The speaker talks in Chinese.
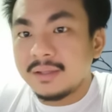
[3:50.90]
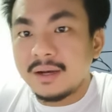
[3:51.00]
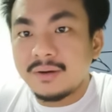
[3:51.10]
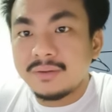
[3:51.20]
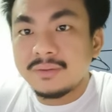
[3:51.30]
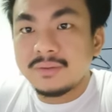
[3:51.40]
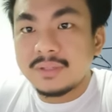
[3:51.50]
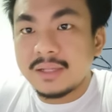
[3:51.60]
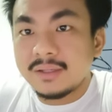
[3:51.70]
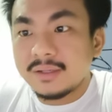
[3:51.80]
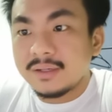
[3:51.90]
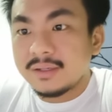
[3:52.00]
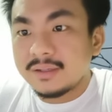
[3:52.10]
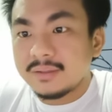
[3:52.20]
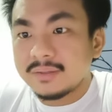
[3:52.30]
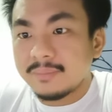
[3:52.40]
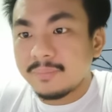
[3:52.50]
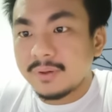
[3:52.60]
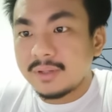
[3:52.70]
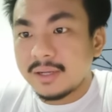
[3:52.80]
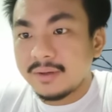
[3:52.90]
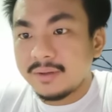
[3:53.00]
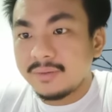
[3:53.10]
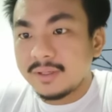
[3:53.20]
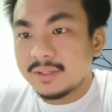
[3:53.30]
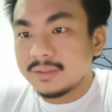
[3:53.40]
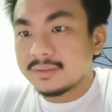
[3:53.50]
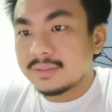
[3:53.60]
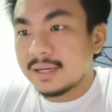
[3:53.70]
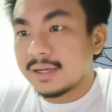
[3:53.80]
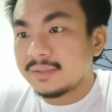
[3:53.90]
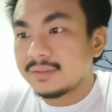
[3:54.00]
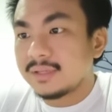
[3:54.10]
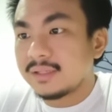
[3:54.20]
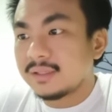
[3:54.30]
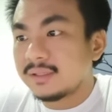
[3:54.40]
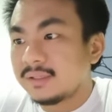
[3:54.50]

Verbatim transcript: 然后它的那个 support 还有另外一个是大概是在这